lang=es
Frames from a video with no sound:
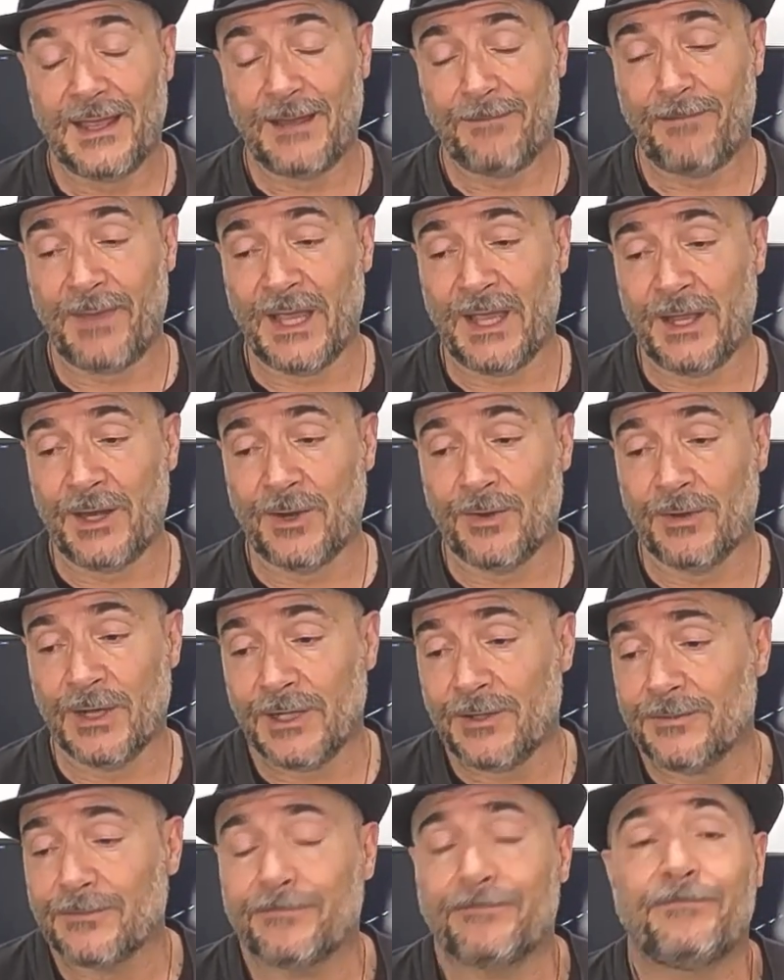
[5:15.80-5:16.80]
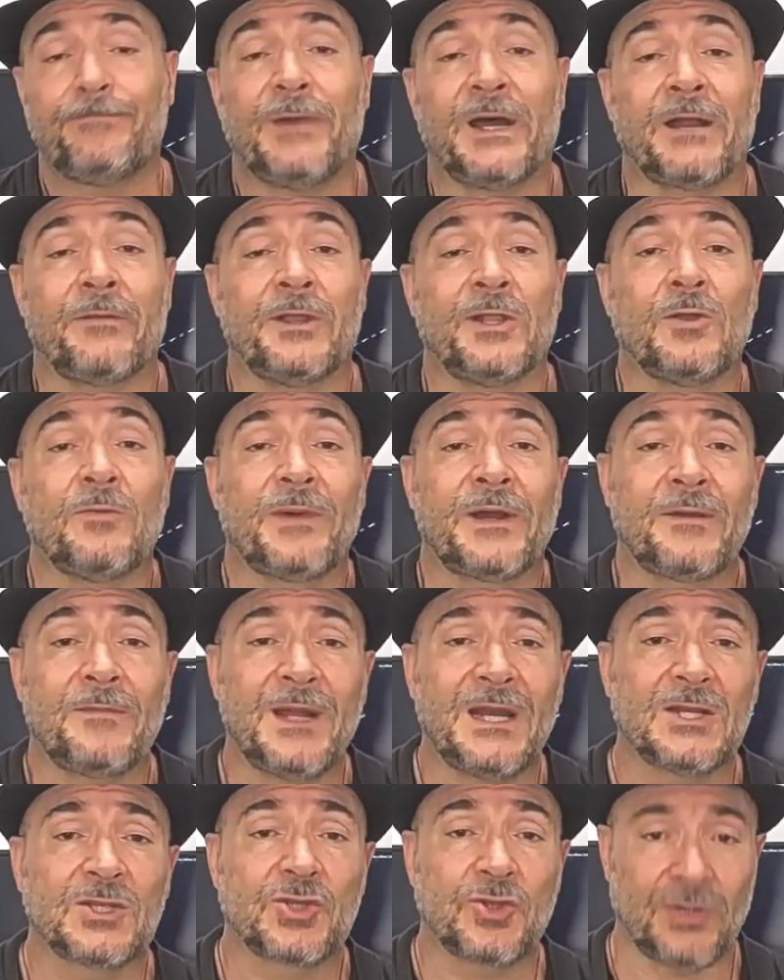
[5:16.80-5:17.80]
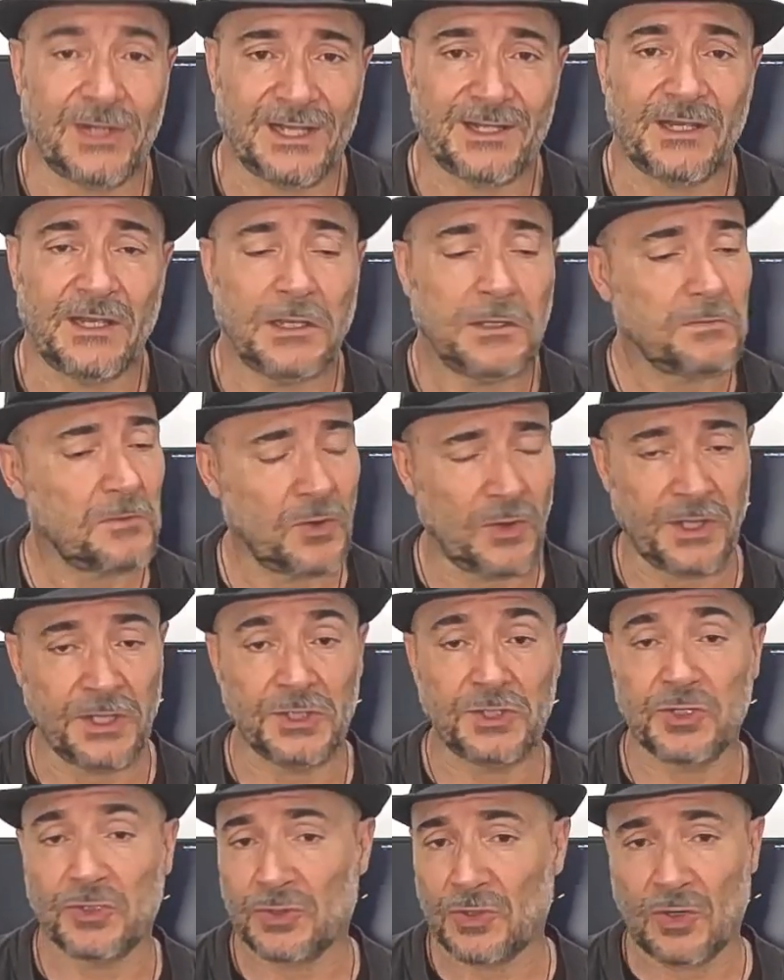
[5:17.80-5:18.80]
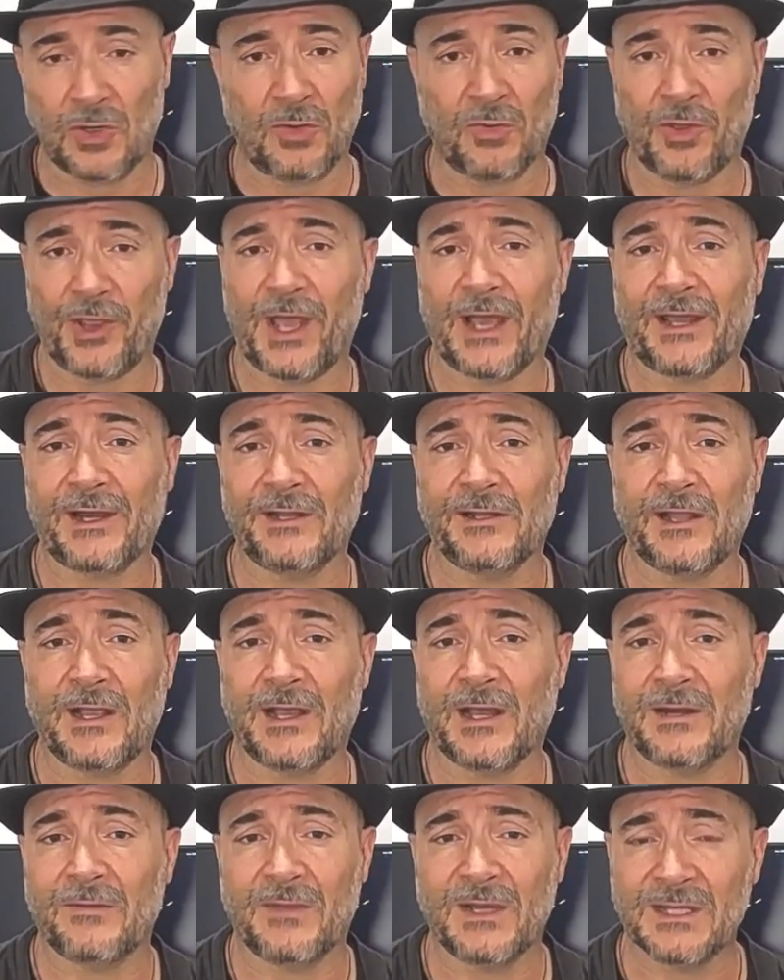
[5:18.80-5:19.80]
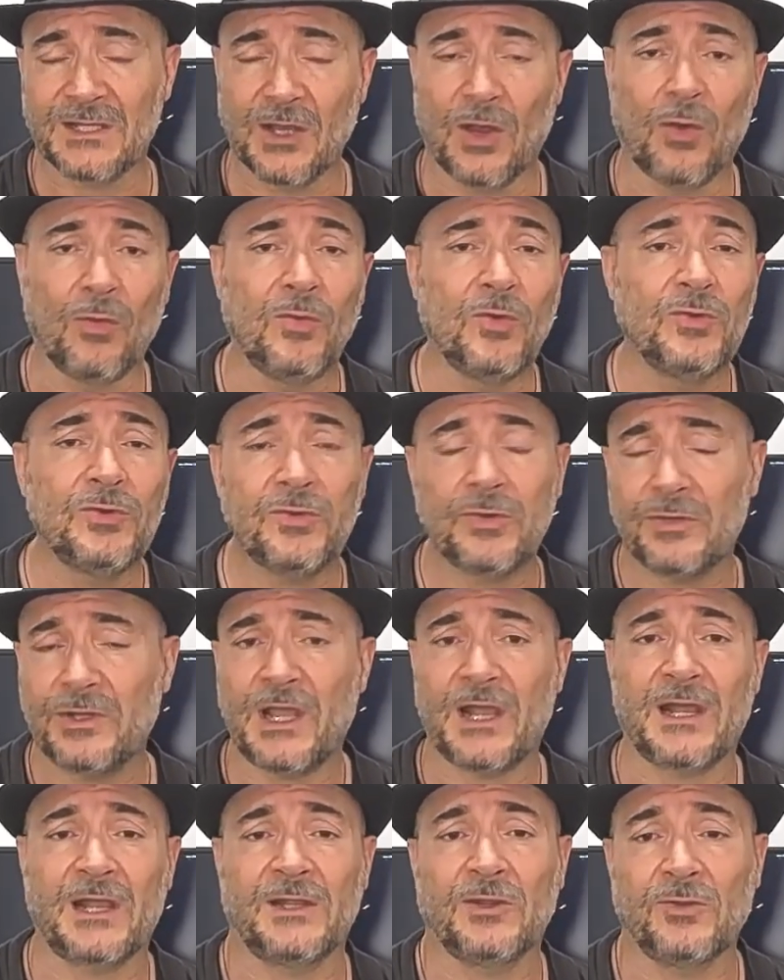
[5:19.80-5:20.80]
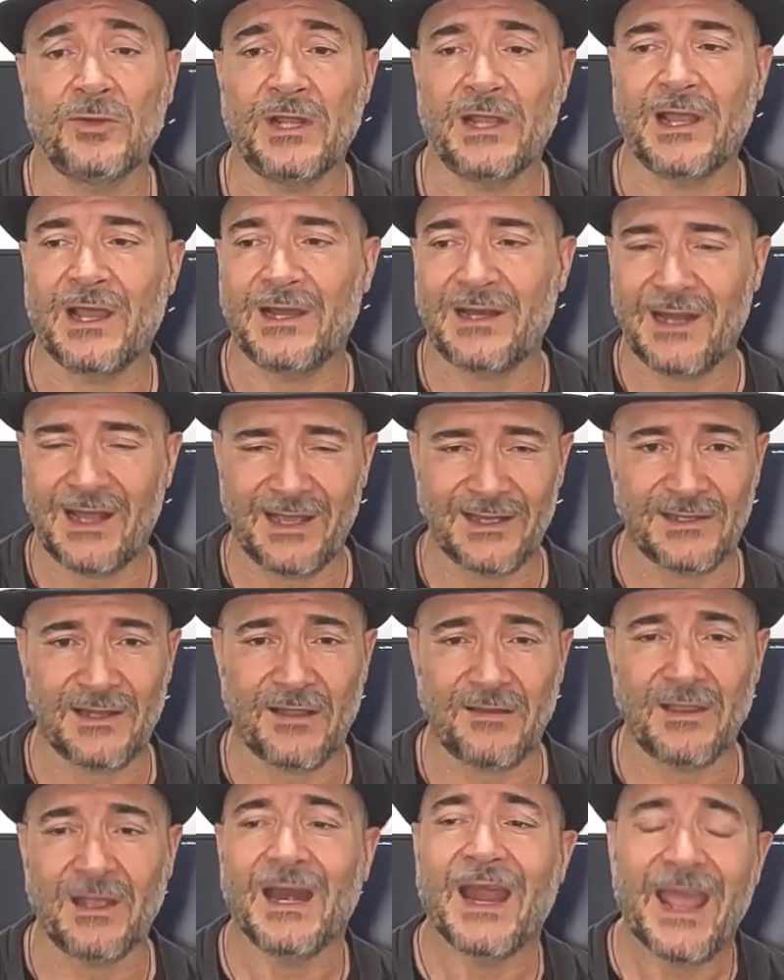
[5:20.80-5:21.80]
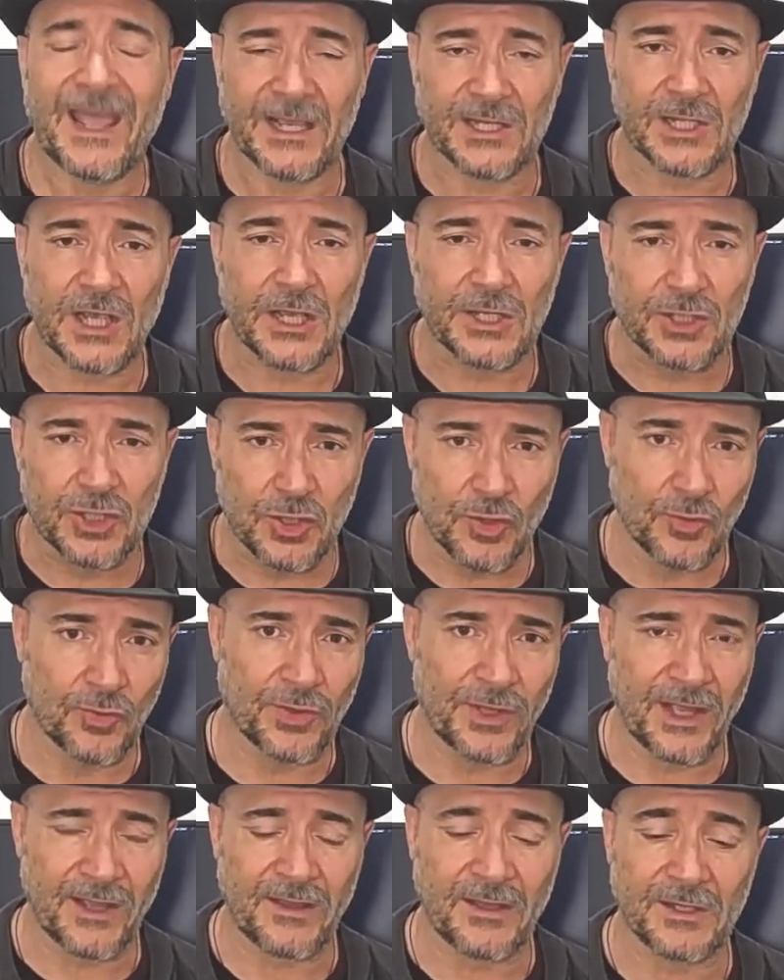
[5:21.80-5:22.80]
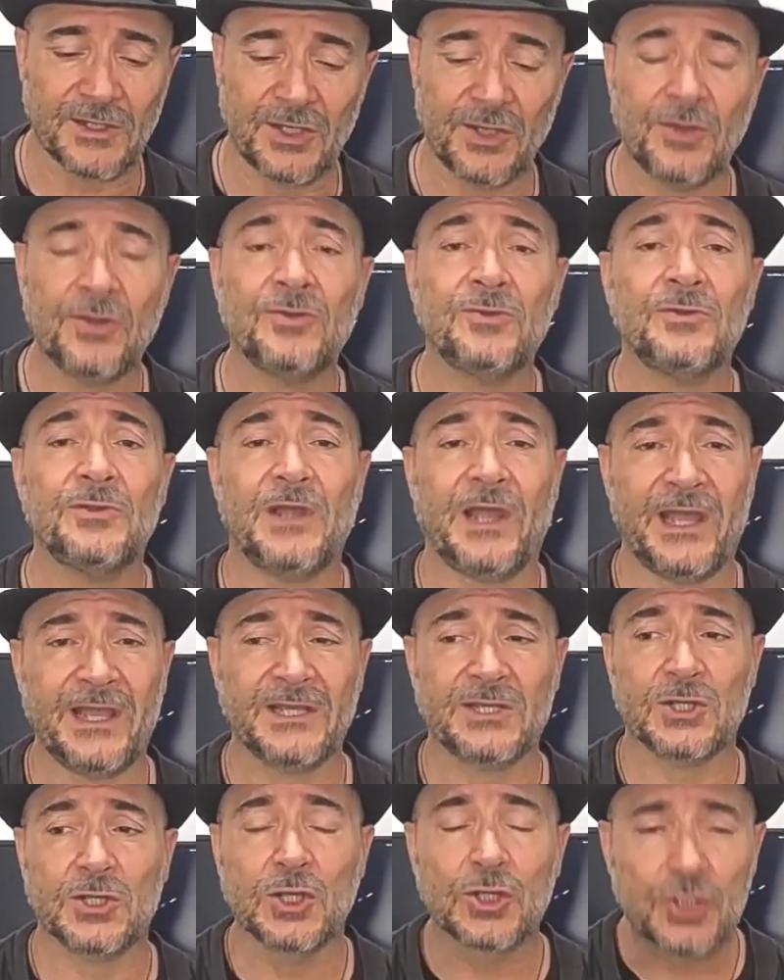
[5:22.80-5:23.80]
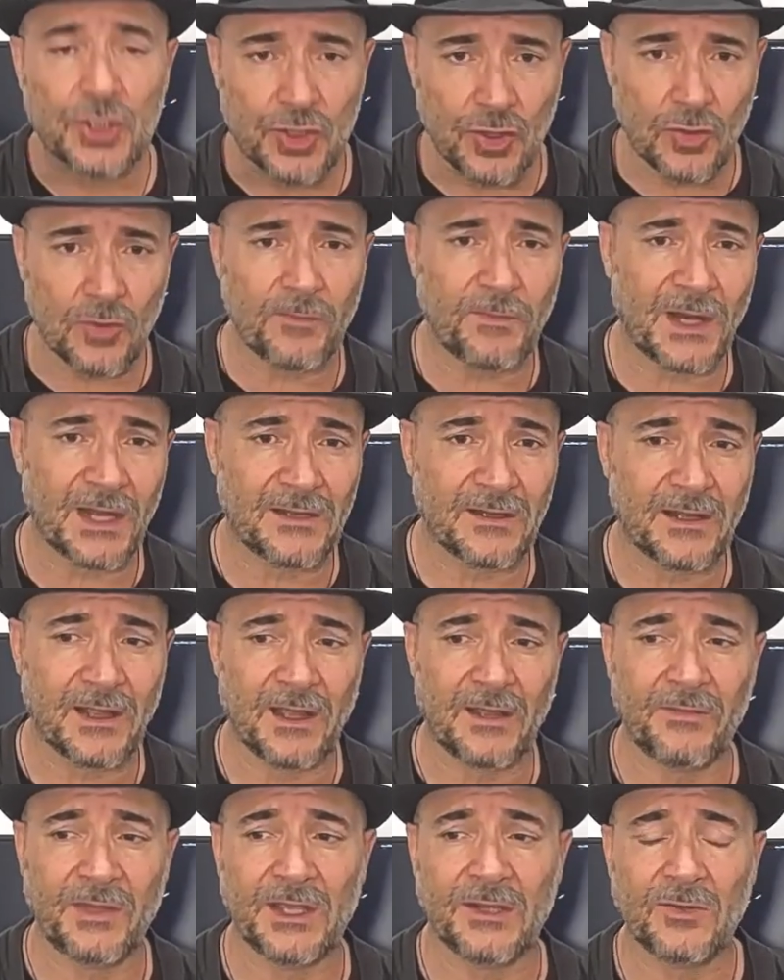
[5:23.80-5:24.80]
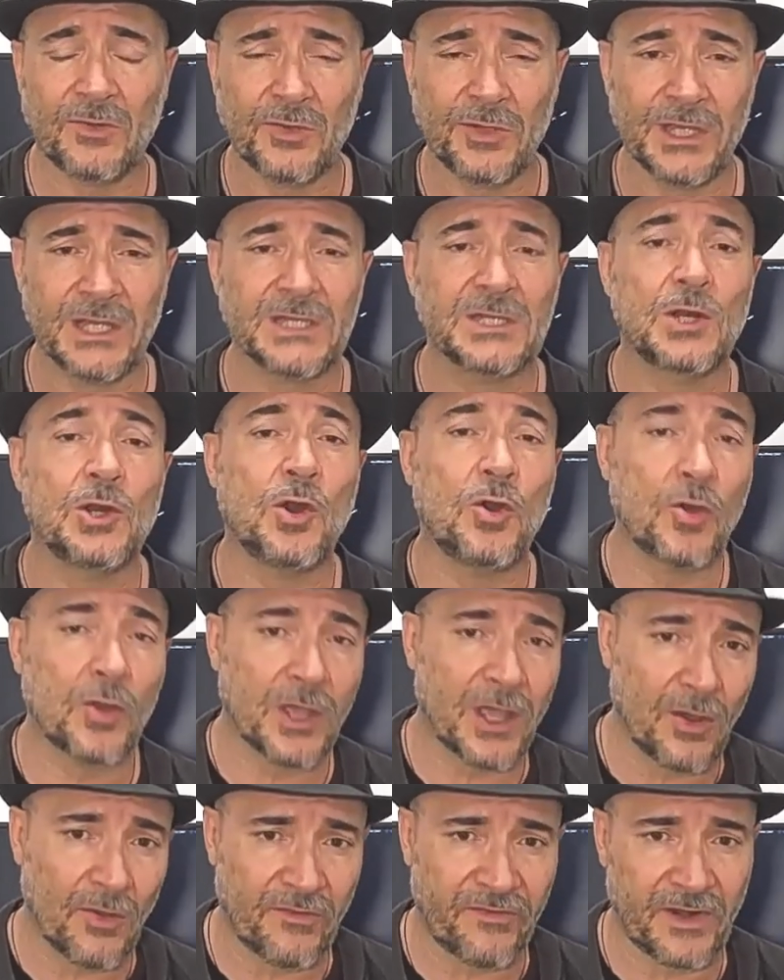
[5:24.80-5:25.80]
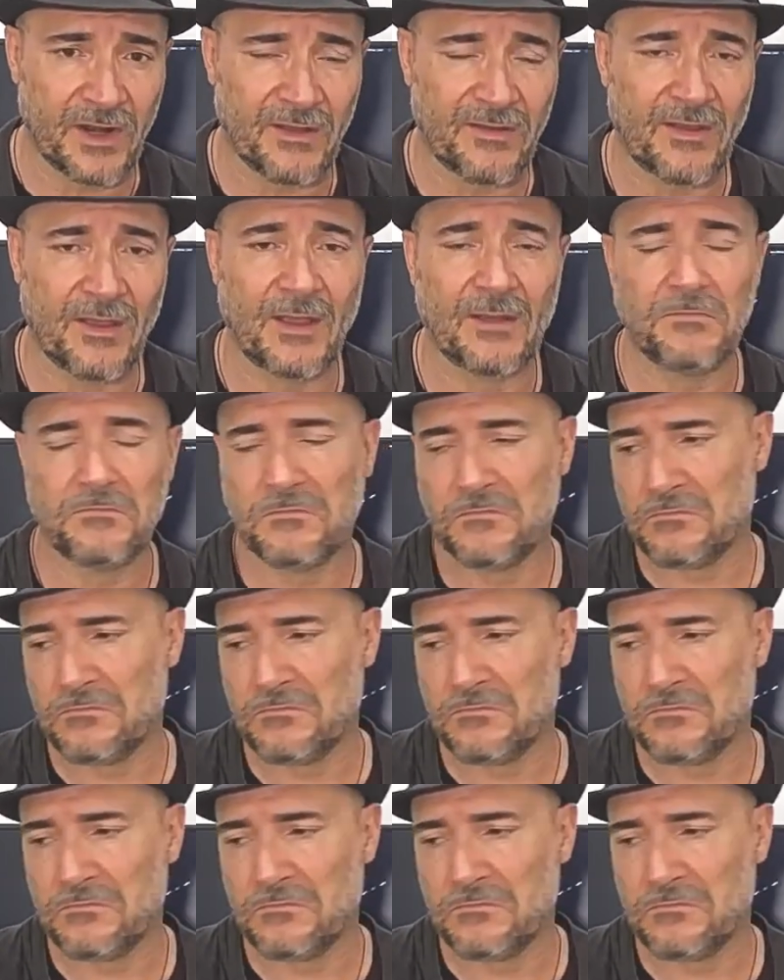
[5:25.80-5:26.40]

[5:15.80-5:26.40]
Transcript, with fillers: pero bueno, para bien o para mal son así. Lo he dicho, no lo voy a criticar más a Ubuntu ni a Canonical, es decir, es su decisión, es su planteamiento y es lo que ofrece.